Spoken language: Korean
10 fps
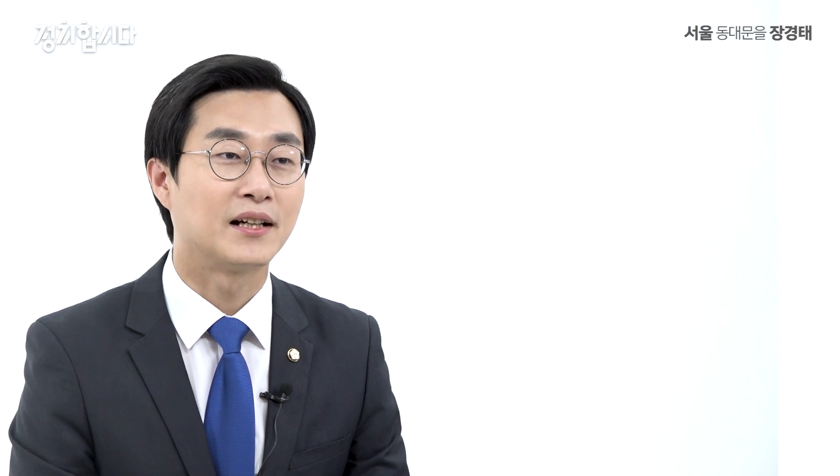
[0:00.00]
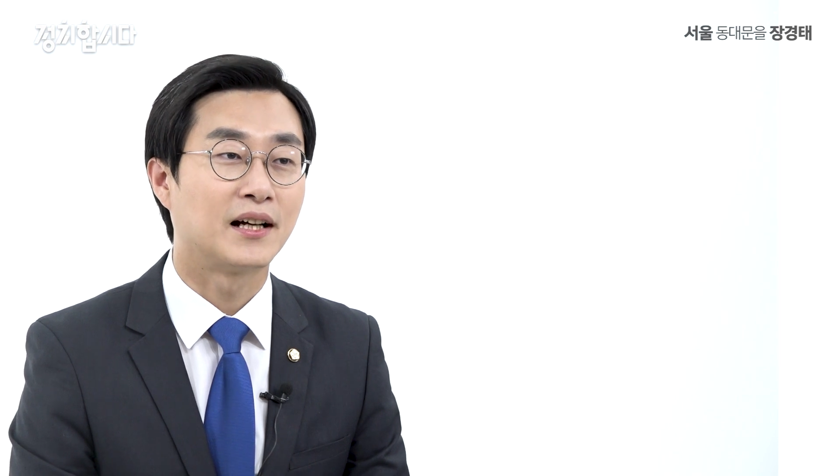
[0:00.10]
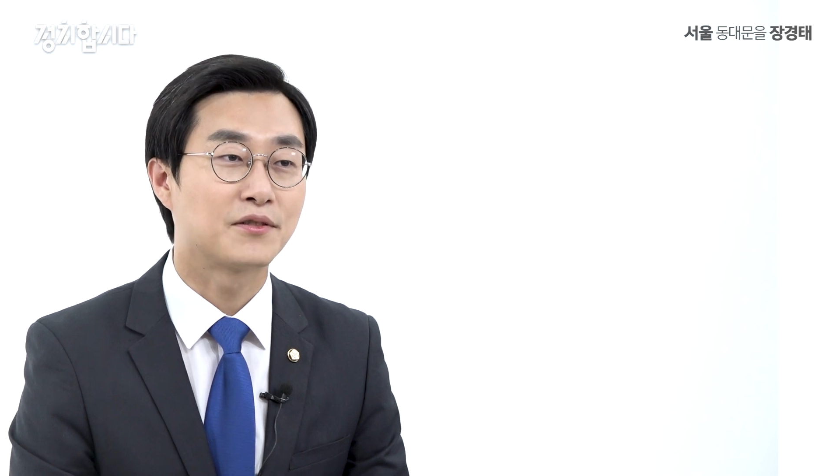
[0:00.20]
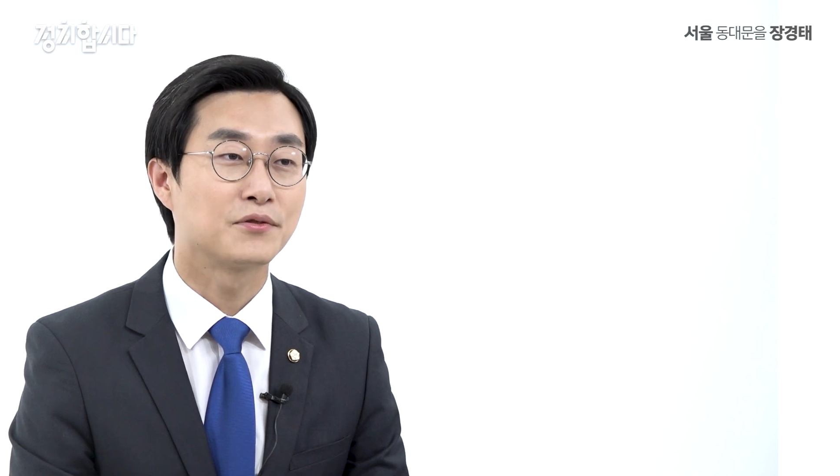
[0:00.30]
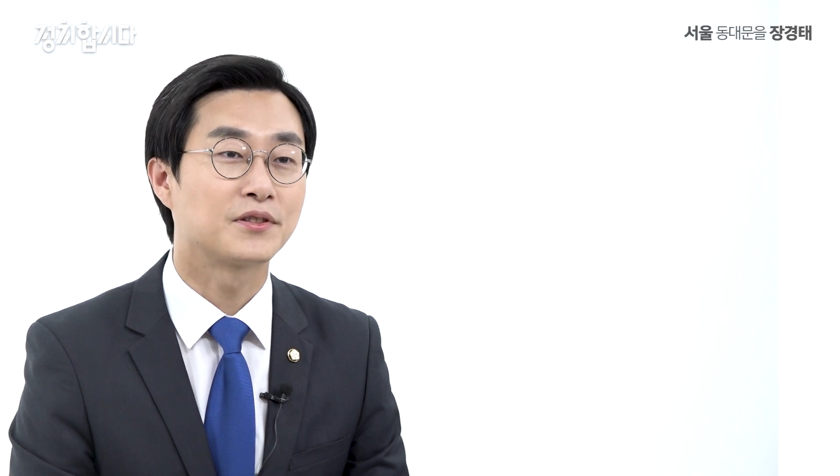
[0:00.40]

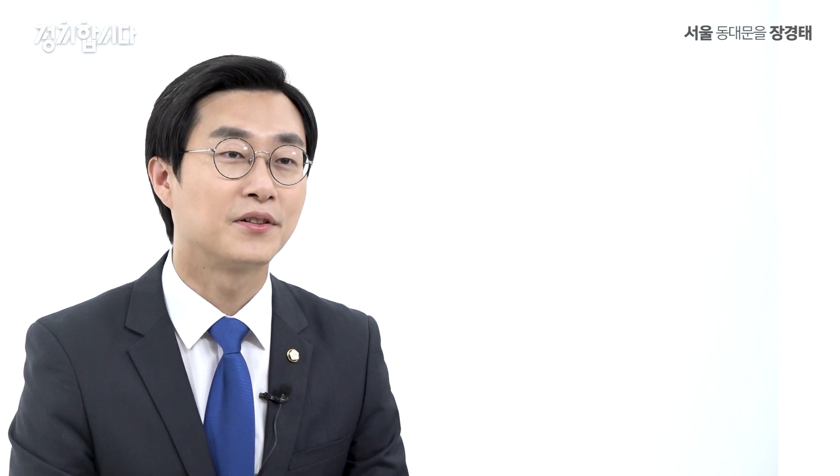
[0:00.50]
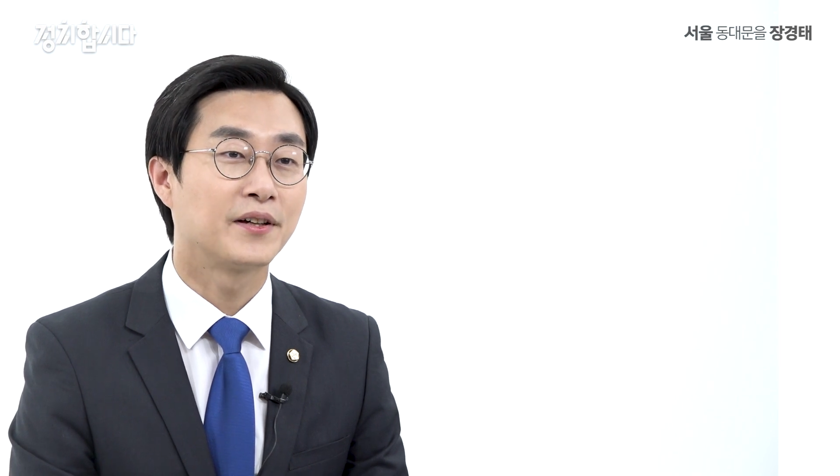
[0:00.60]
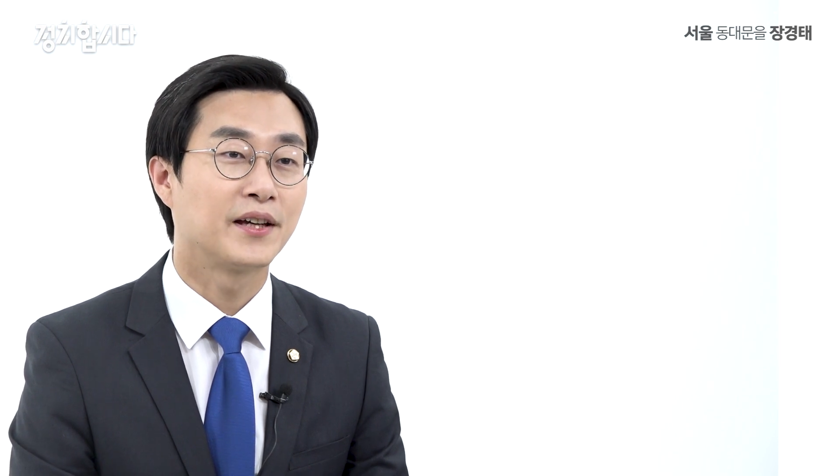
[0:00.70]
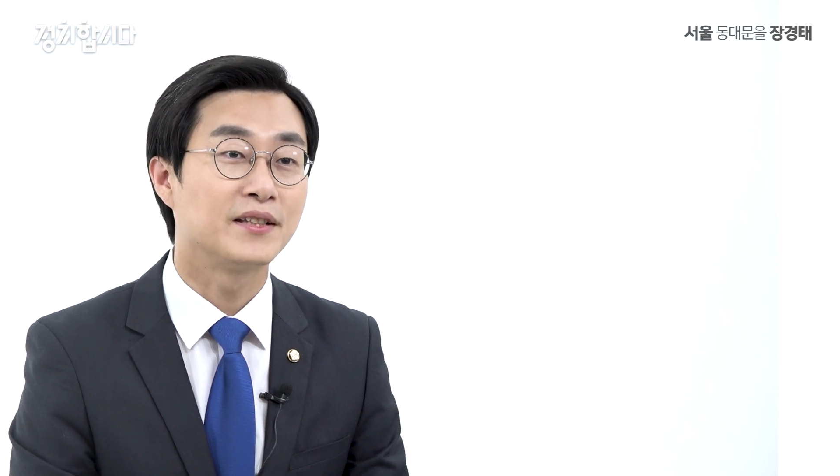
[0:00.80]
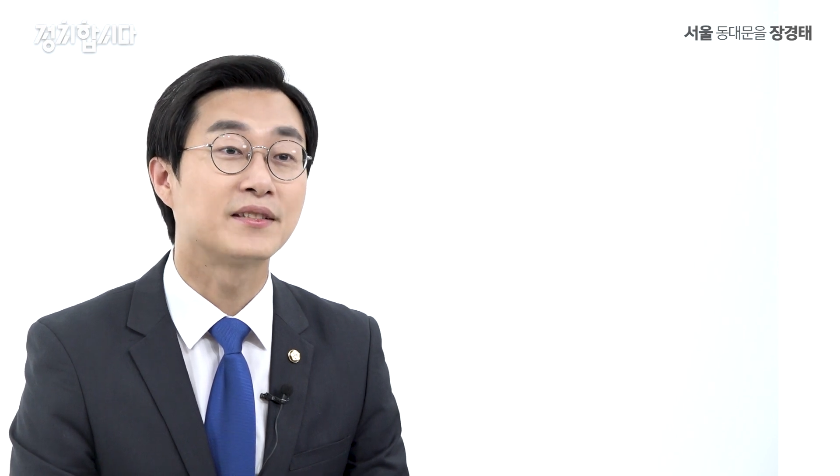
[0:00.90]
아주
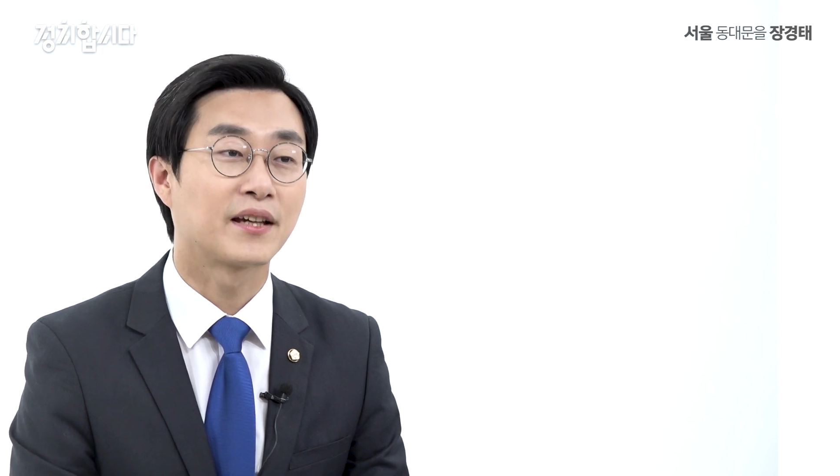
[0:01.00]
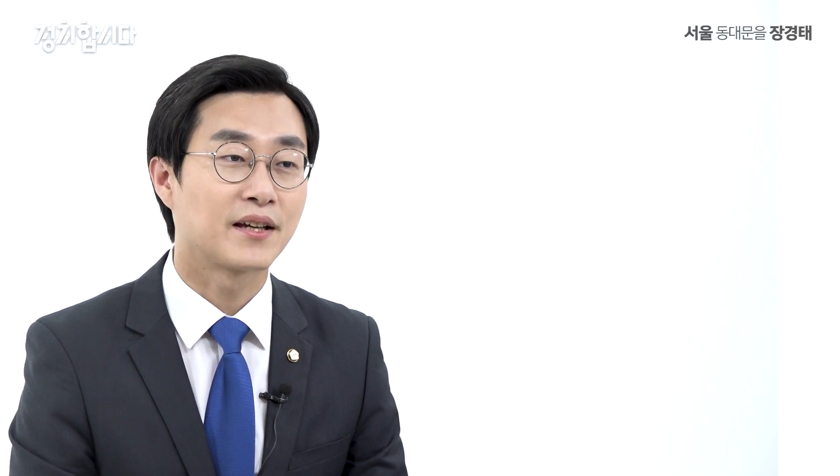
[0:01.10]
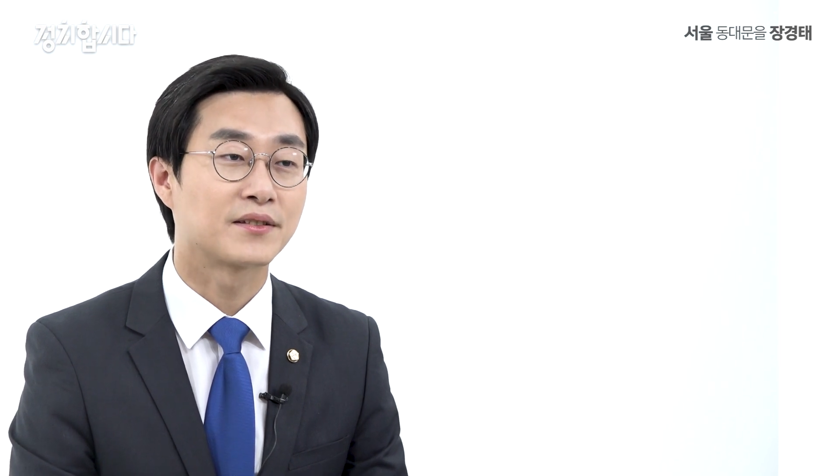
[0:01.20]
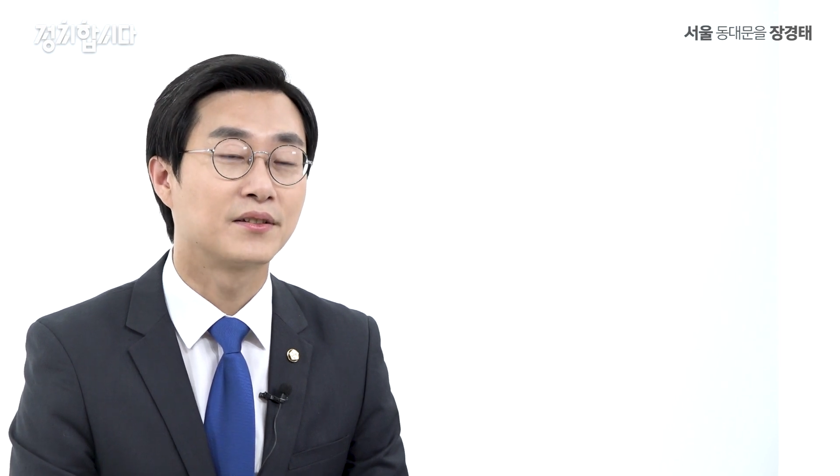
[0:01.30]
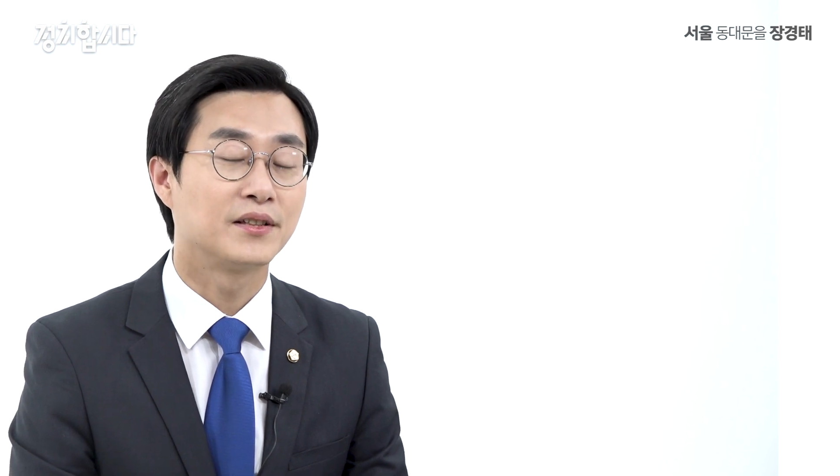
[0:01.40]
저의
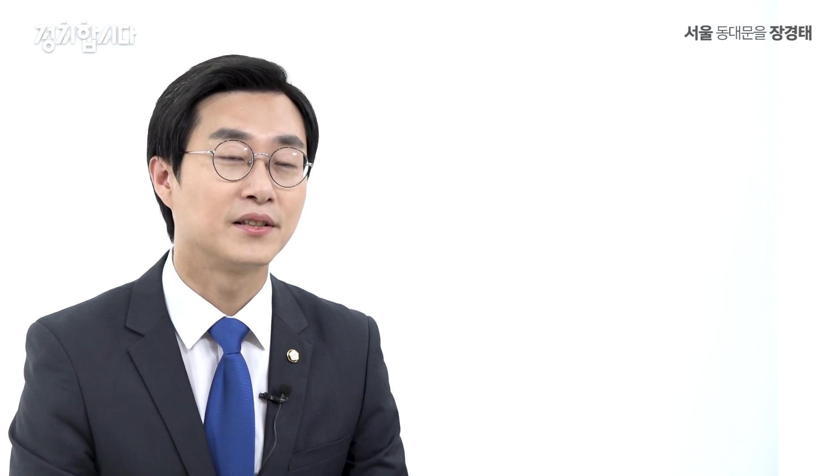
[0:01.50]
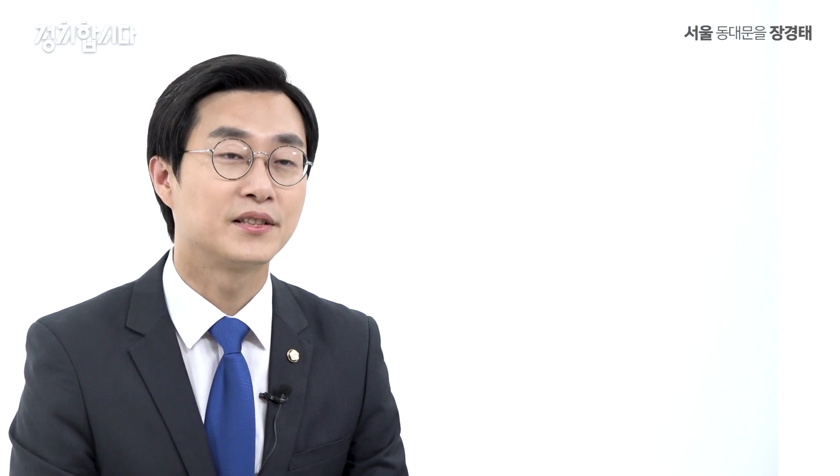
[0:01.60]
인생에서는